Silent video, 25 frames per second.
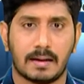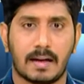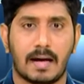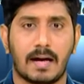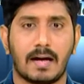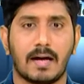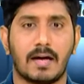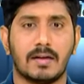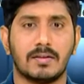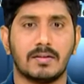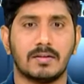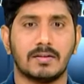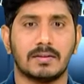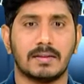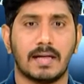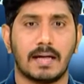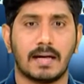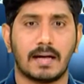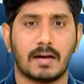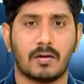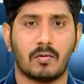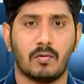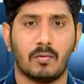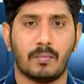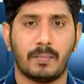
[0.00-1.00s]
నాగార్జున
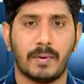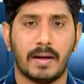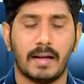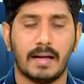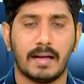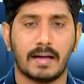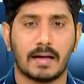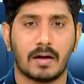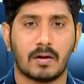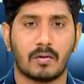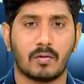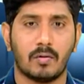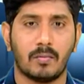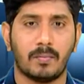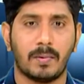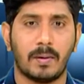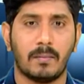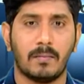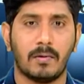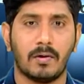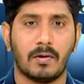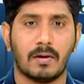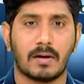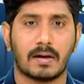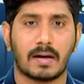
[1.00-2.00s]
సాగర్ ఉప ఎన్నిక
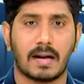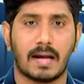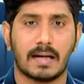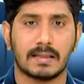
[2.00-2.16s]
రూపంలో